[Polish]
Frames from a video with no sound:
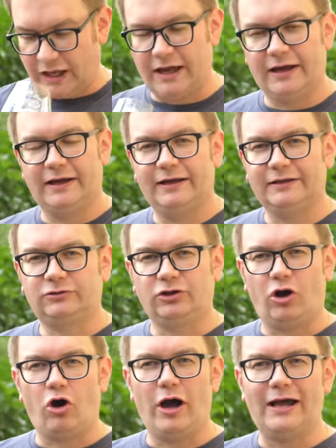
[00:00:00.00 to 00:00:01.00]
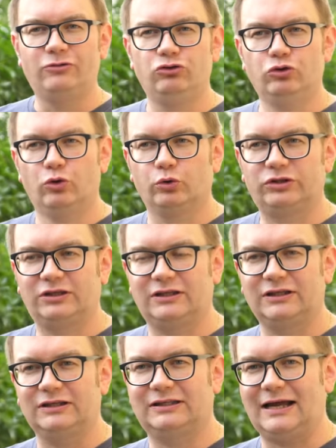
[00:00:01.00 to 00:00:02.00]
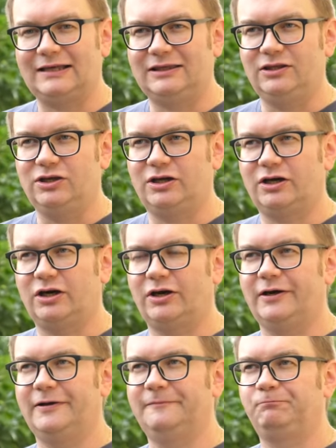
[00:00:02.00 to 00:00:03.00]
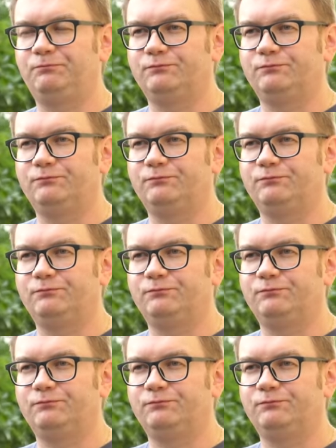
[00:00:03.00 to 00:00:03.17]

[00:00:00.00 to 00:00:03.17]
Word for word: e trochę nut e, takich e,